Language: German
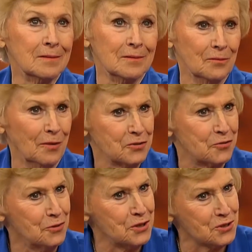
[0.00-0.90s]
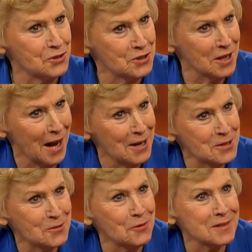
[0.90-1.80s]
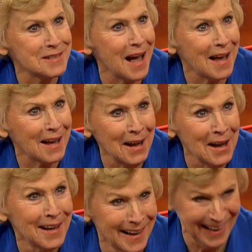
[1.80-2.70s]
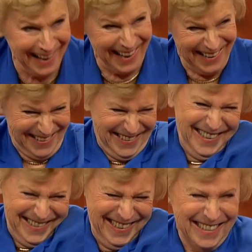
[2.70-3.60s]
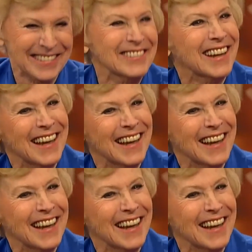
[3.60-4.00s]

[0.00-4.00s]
Was wissen Sie alles für Sachen? Man hört so